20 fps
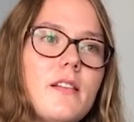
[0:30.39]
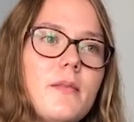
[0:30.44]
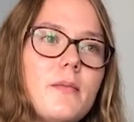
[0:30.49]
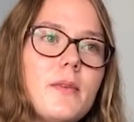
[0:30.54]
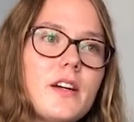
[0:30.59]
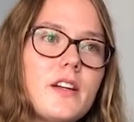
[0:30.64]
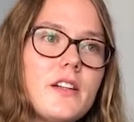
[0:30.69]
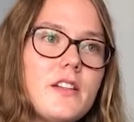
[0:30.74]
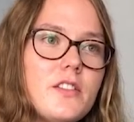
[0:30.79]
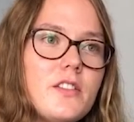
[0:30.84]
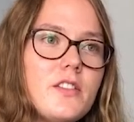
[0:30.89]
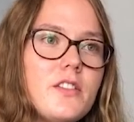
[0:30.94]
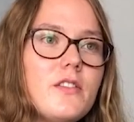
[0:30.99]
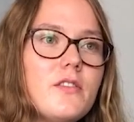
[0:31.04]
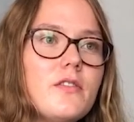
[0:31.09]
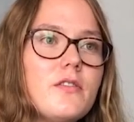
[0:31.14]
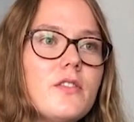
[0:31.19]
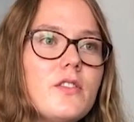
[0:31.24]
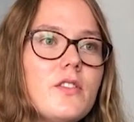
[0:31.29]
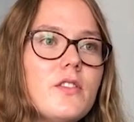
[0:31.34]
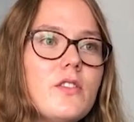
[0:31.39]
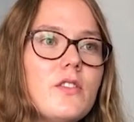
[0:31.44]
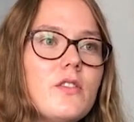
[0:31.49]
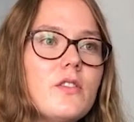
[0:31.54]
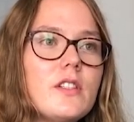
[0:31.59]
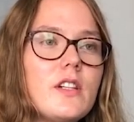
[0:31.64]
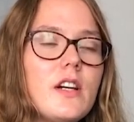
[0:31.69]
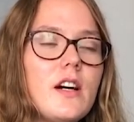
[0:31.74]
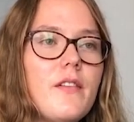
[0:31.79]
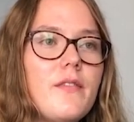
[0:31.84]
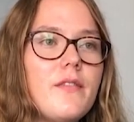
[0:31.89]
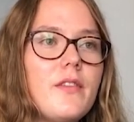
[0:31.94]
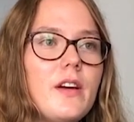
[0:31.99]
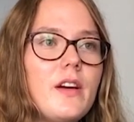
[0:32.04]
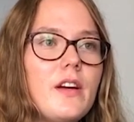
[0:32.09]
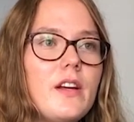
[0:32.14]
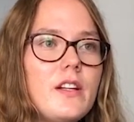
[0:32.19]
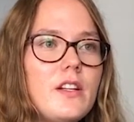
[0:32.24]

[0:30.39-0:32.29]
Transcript: Samariter-Stiftung und da haben wir